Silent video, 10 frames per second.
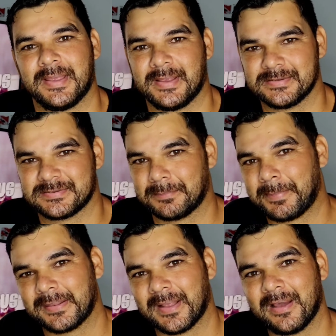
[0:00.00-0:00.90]
Essa
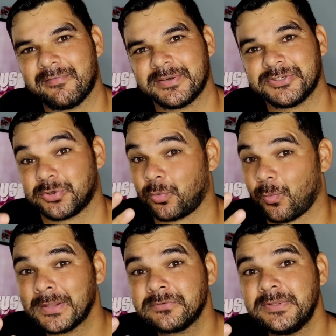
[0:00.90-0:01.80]
palavra de
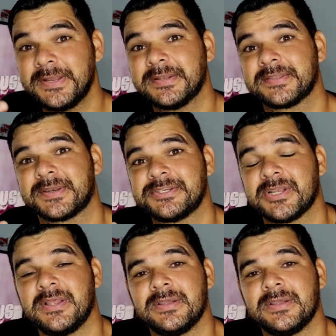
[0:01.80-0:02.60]
quatro letras